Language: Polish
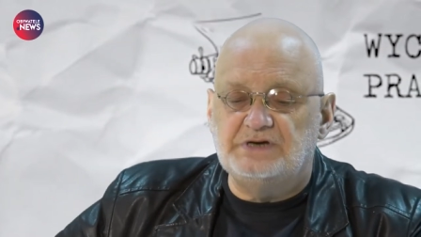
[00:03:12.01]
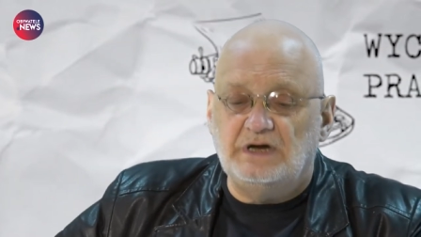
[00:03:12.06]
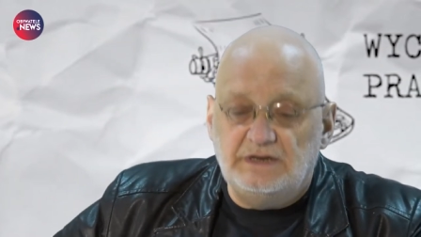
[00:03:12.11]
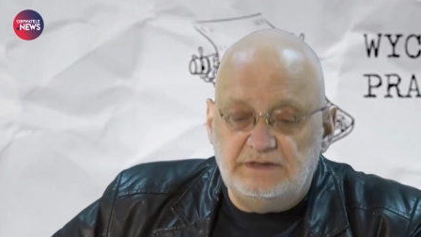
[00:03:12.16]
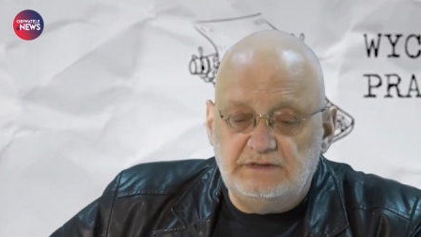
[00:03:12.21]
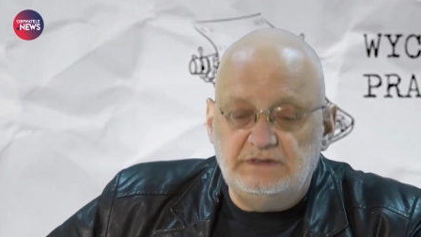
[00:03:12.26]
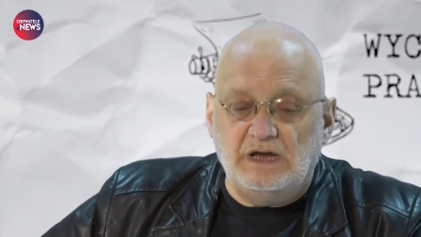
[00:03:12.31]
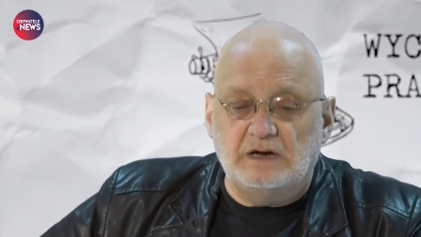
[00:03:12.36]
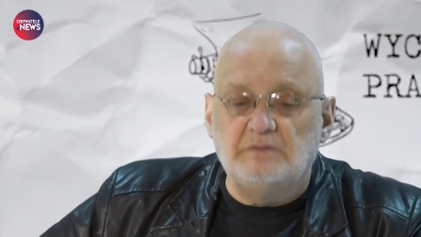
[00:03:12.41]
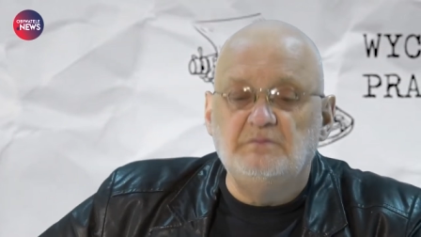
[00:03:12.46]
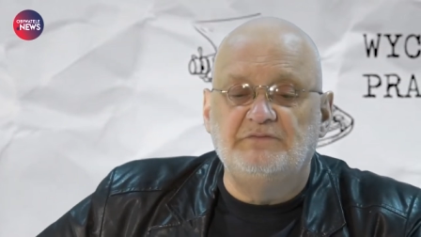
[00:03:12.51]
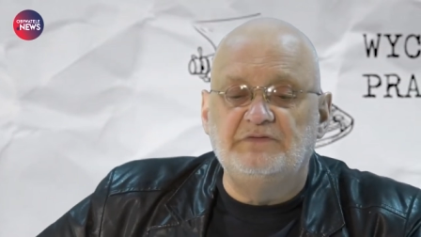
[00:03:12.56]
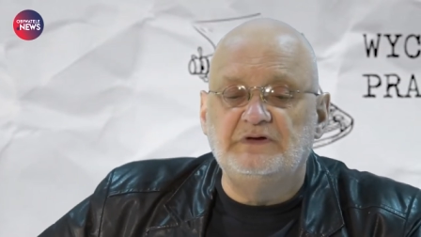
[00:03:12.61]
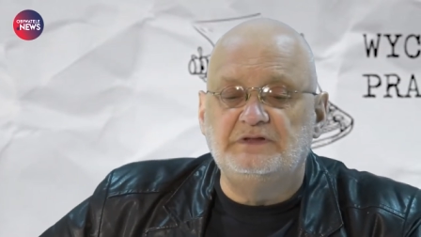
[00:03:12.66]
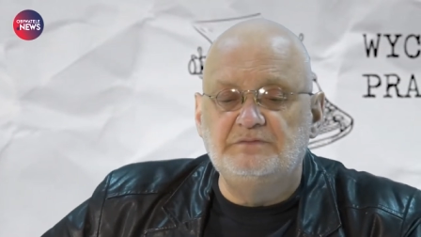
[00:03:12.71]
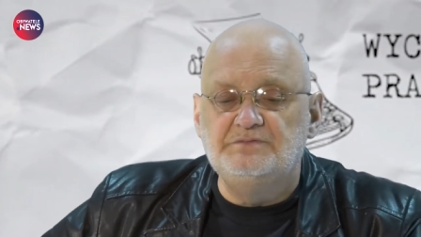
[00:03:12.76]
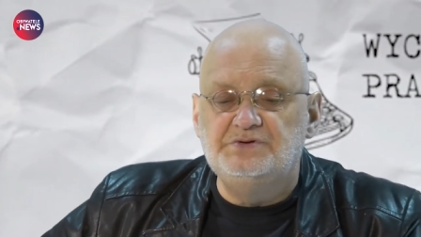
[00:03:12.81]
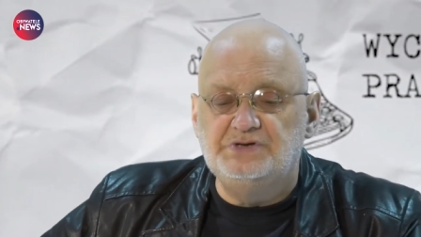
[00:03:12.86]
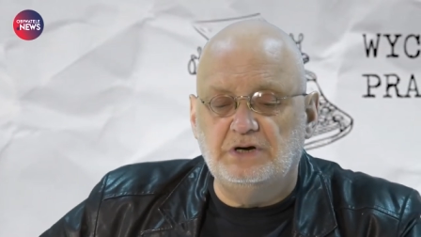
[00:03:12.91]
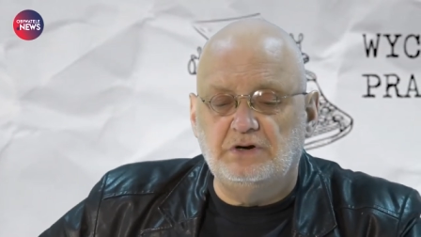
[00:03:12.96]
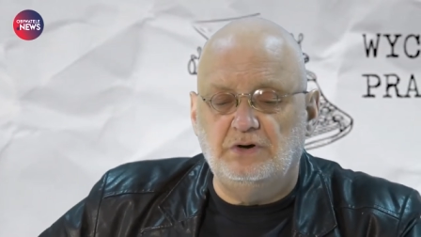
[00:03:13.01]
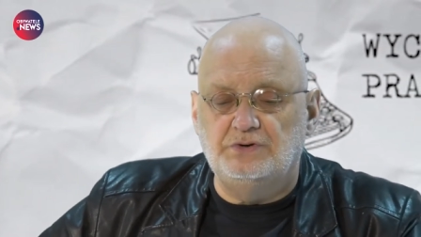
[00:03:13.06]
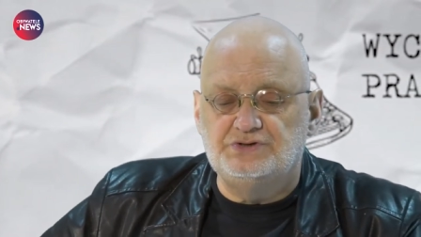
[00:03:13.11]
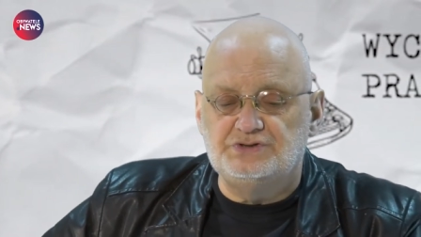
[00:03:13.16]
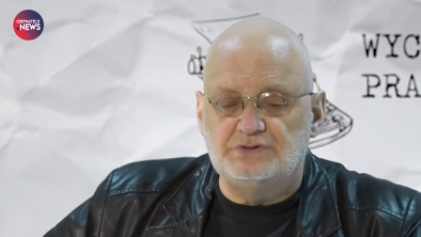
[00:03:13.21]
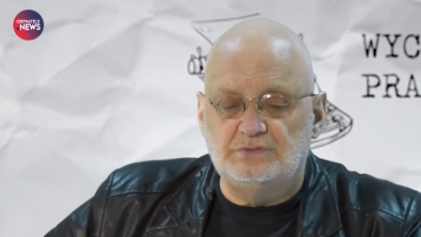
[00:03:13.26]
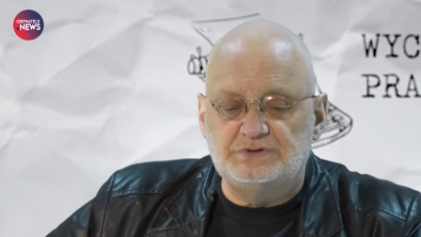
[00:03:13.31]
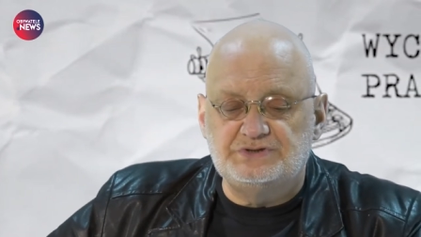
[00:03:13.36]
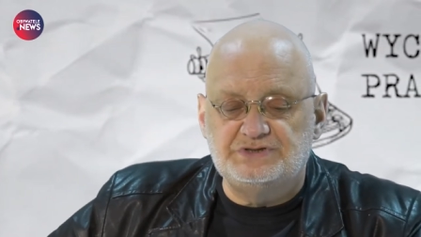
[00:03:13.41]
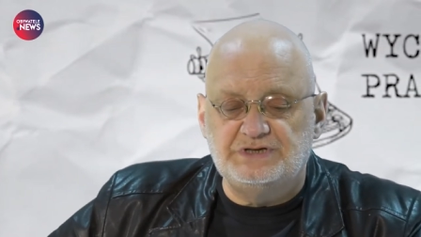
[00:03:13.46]
Ale jak mówię, tym się
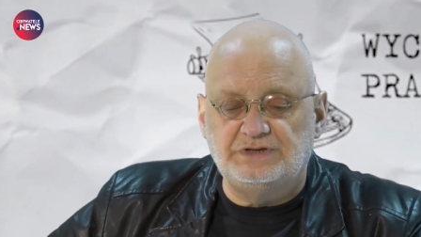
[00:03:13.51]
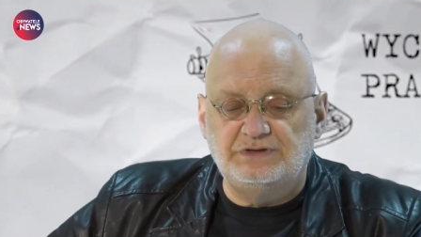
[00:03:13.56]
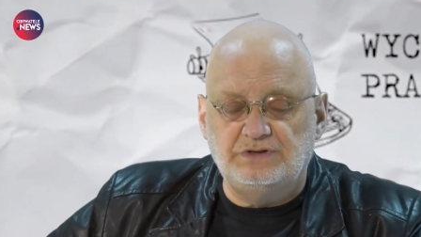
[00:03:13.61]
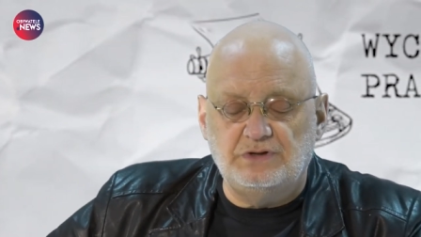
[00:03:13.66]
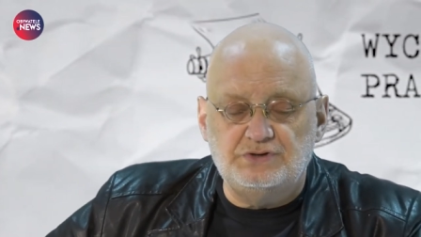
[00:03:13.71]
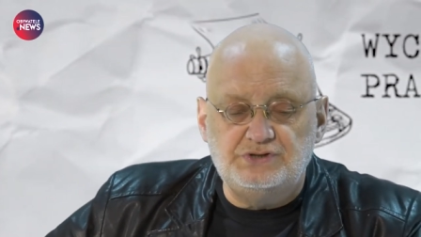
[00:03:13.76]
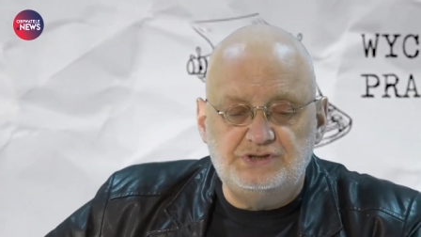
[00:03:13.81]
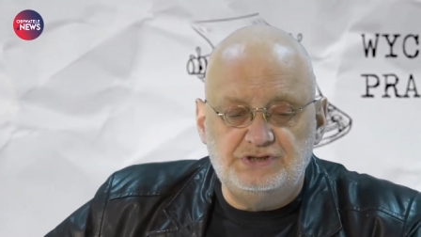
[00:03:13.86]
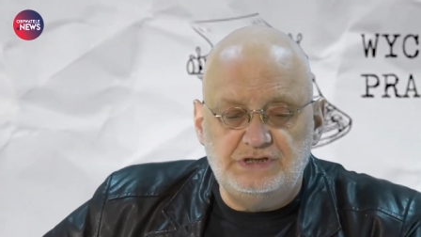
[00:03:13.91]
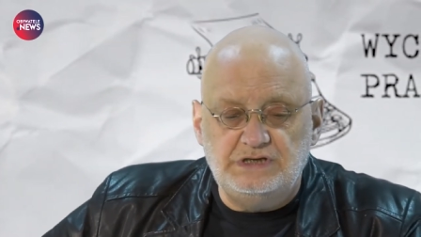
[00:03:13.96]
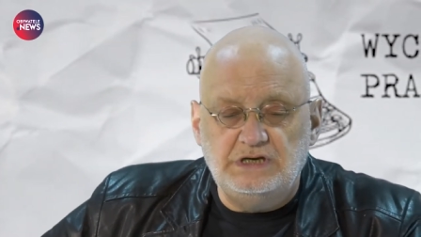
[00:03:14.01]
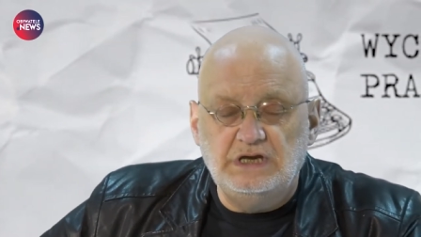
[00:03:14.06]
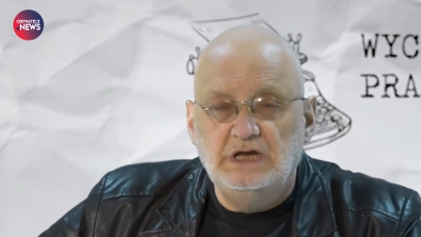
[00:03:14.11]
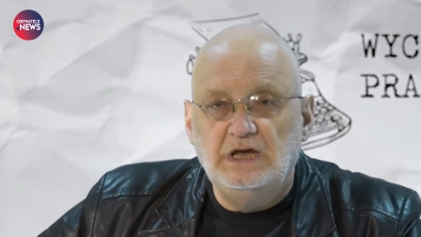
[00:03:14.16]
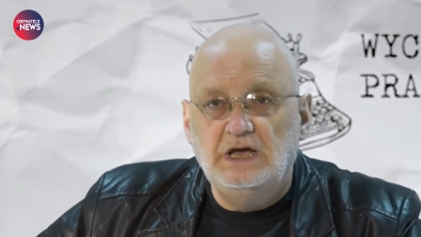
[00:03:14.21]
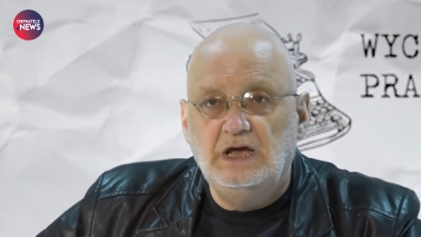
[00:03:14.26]
kończą oszczędności.